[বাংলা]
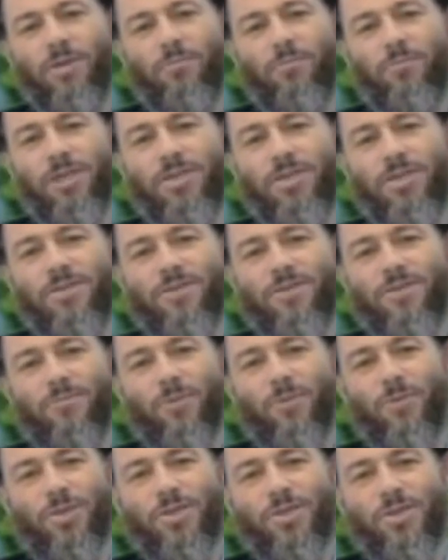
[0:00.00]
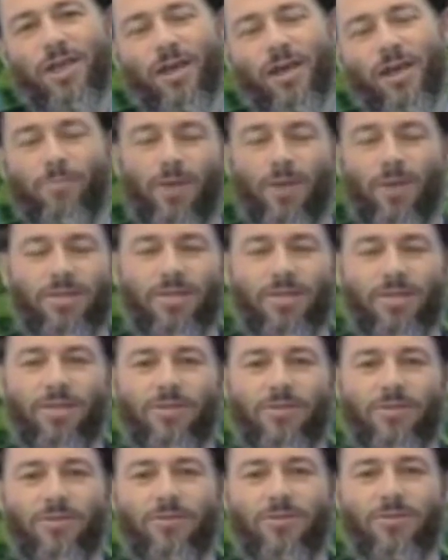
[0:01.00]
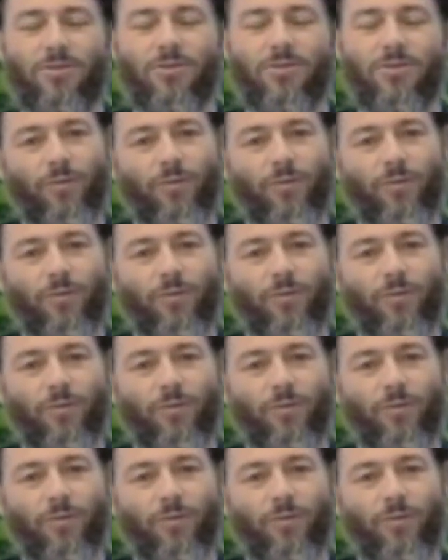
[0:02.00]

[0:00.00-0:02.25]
আল্লাহ সুবহানা ওয়া তালার